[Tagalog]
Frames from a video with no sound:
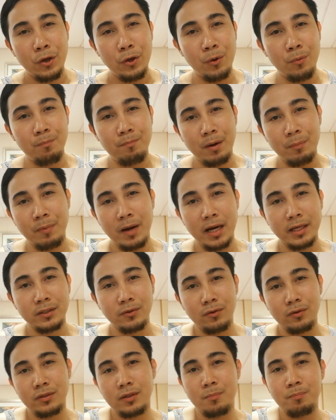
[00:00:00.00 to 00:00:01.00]
Yung
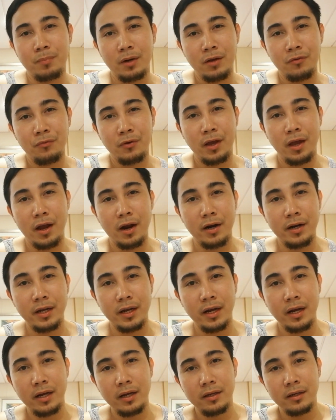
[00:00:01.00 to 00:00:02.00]
papasok sa briefing
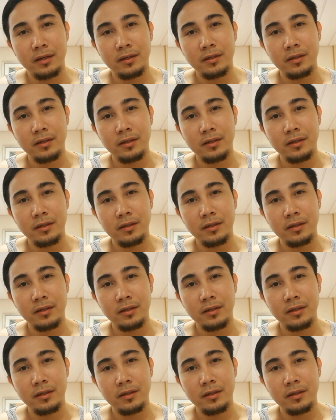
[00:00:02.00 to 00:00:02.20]
area